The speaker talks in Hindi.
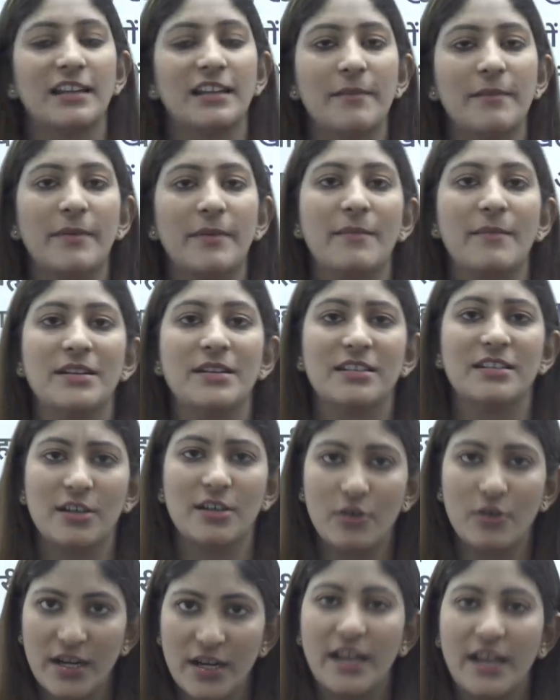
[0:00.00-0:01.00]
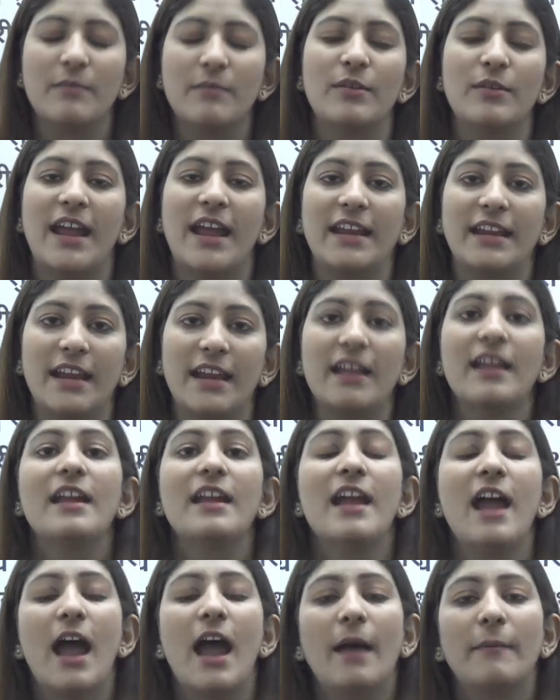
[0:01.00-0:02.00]
के प्राइम मिनिस्टर को नहीं बुलाएंगे
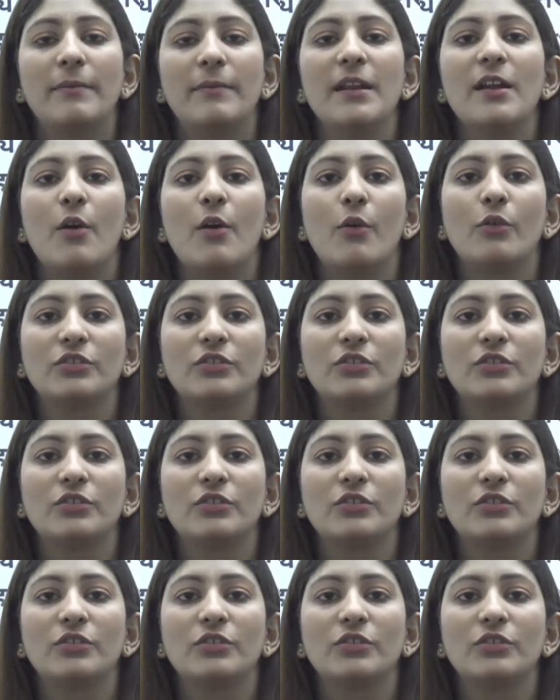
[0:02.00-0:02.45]
अपने